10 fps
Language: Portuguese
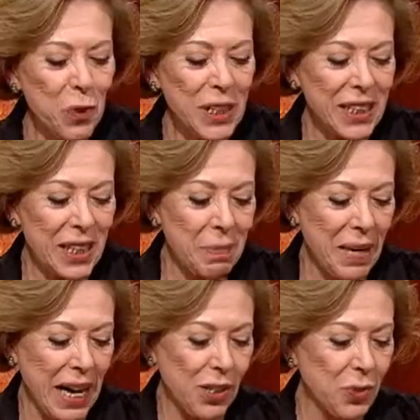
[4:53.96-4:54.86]
você,
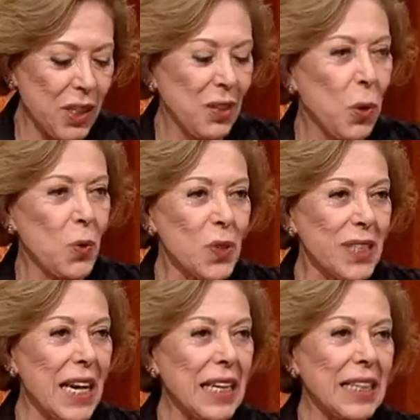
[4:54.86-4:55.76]
Mário, que
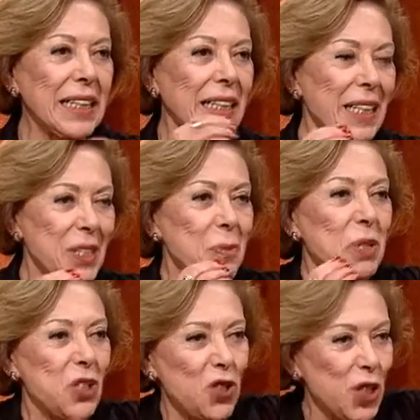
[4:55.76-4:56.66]
consegue
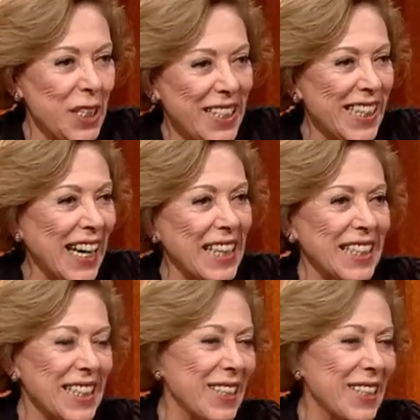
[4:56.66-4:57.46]
transmitir de cada